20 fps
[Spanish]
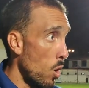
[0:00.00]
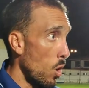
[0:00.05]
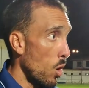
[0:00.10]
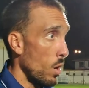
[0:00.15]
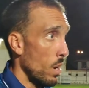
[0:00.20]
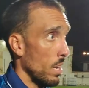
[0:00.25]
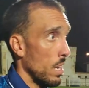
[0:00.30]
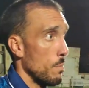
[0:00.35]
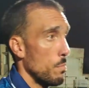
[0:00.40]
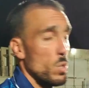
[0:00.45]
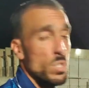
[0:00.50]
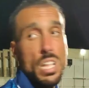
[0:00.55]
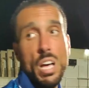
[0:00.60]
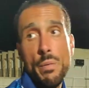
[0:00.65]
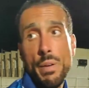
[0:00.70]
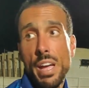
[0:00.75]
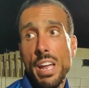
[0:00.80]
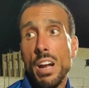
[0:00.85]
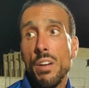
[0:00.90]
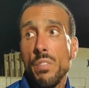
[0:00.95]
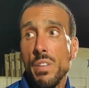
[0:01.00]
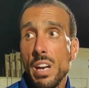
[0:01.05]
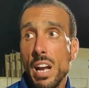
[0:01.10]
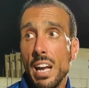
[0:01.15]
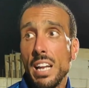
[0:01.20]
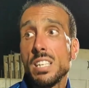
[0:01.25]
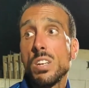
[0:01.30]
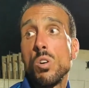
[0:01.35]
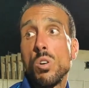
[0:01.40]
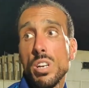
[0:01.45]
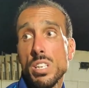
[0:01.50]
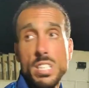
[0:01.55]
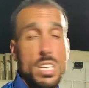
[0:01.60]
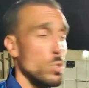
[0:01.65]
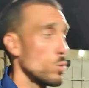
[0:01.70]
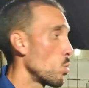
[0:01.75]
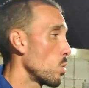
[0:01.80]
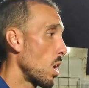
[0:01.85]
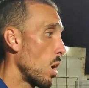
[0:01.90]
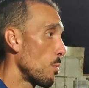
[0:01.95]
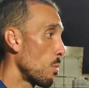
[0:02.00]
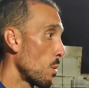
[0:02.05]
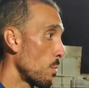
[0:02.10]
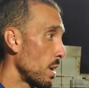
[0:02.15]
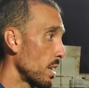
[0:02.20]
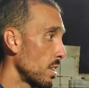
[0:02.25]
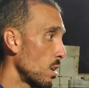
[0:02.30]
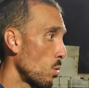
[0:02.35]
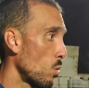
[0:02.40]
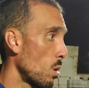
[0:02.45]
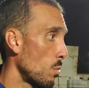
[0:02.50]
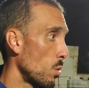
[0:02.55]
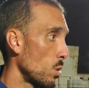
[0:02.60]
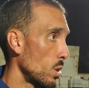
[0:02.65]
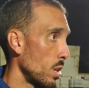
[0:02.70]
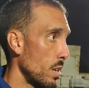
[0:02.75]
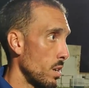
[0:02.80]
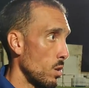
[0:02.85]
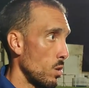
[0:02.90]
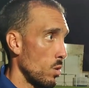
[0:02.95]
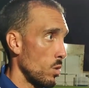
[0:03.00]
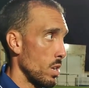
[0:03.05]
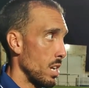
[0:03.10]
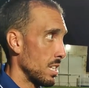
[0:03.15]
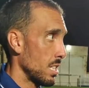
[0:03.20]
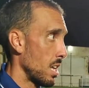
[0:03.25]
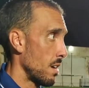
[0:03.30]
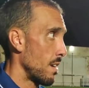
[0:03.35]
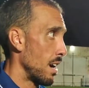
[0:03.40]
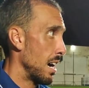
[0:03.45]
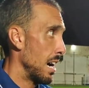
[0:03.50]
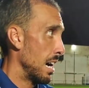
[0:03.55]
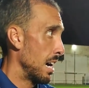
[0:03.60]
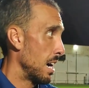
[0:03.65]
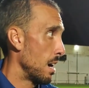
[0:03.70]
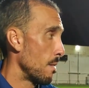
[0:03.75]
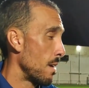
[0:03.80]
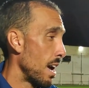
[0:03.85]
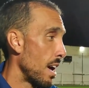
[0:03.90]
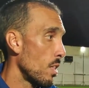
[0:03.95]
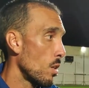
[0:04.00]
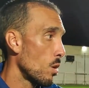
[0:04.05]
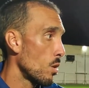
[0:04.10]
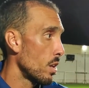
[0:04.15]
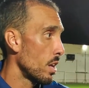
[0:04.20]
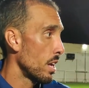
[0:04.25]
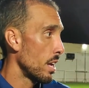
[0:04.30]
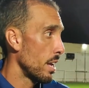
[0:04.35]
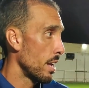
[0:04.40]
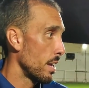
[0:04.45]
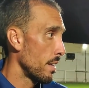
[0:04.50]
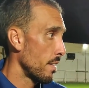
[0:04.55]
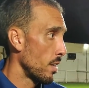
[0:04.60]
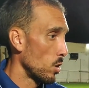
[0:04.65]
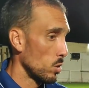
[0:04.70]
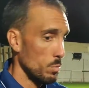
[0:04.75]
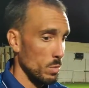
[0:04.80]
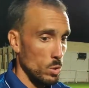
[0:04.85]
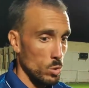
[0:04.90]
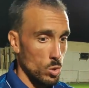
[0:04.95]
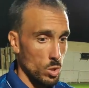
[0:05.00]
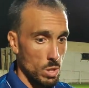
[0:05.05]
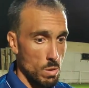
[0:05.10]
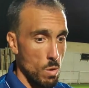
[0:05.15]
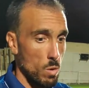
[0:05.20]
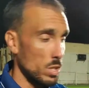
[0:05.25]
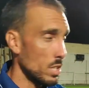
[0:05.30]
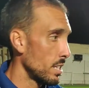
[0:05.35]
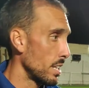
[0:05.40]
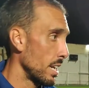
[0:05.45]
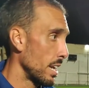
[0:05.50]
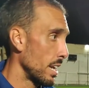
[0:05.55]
No, el equipo está bien. Al final es algo que está estudiado por parte del cuerpo técnico, ¿no? Ya estaba hablado de, los minutos que íbamos a